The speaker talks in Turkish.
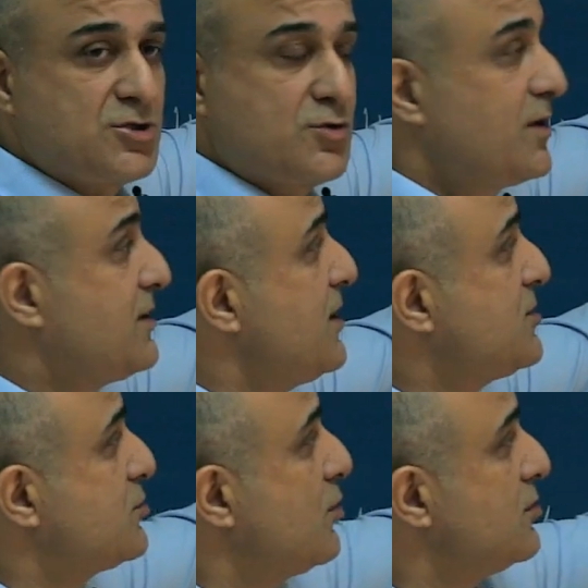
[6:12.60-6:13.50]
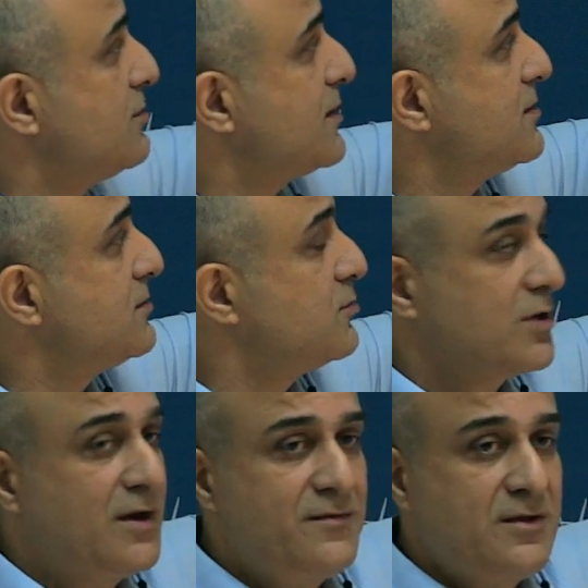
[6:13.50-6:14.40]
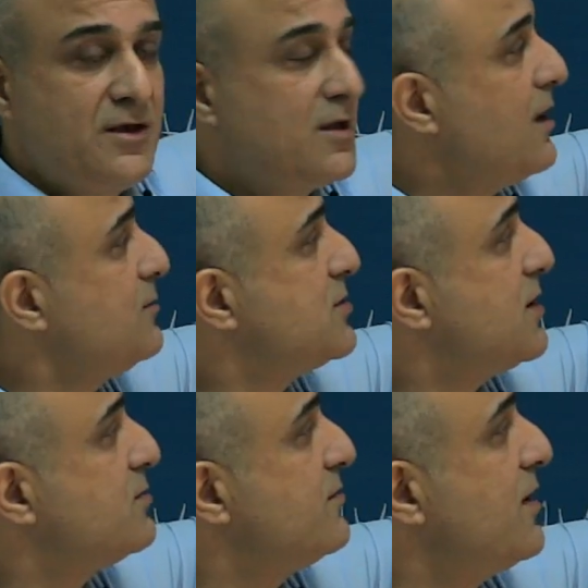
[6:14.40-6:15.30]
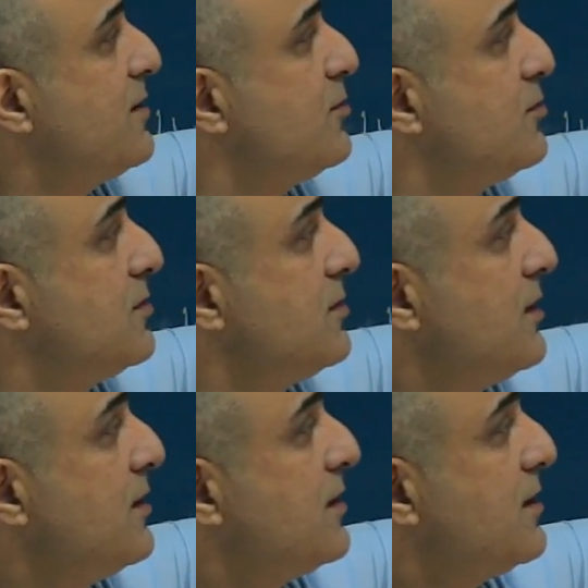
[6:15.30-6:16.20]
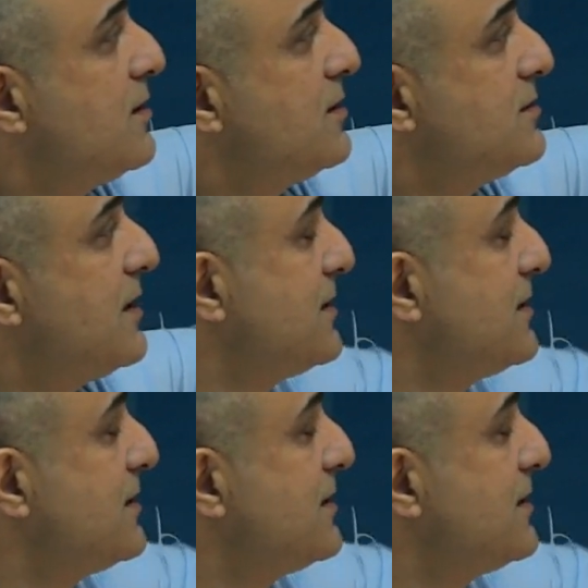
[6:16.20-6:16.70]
dış kuvvete eşit oldu. Bakın türev m çarpı v bölü e,